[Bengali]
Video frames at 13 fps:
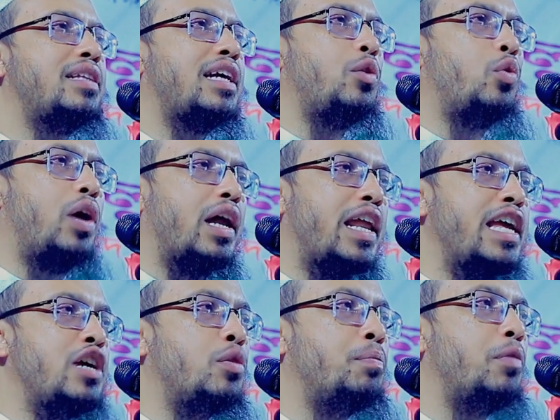তাকে
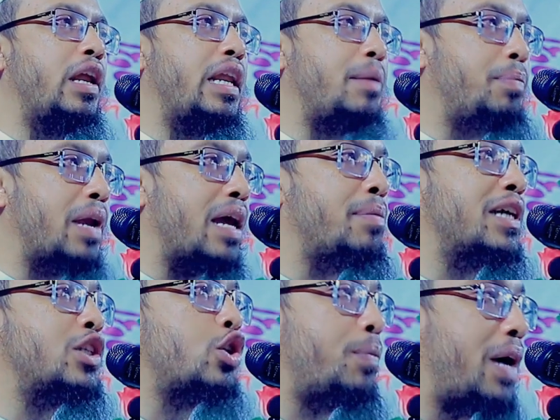ওয়ালাইকুম বলে রিপ্লাই
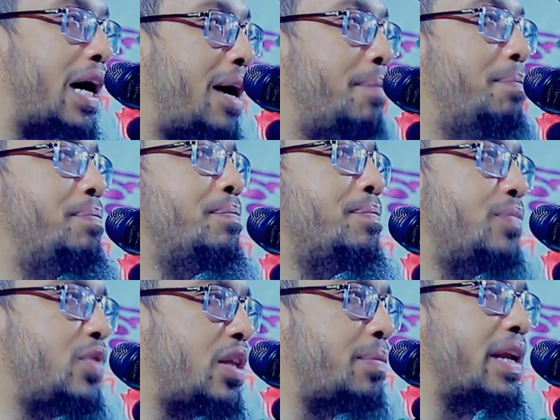বা জবাব
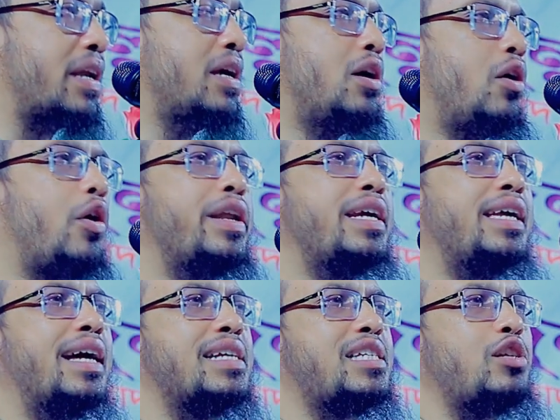দিবেন
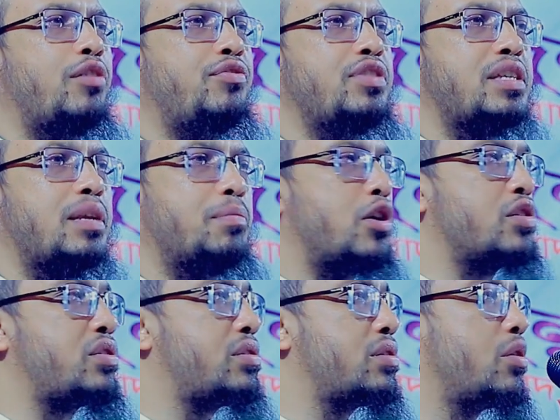অনেকে আছে অফিসের
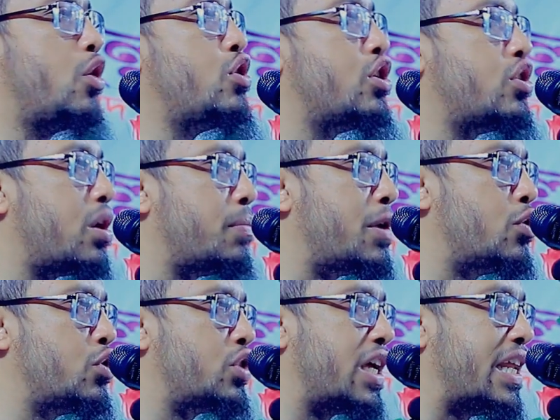বস অন্য ধর্মের
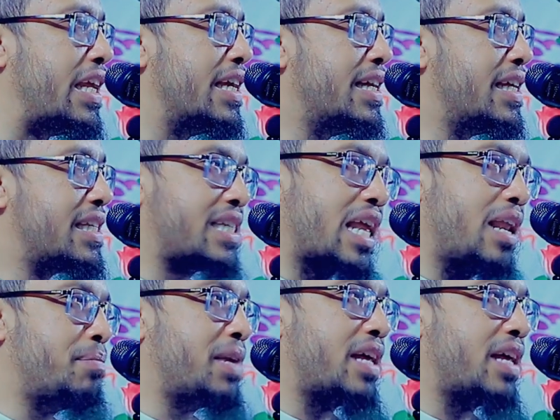অনুসারী সালাম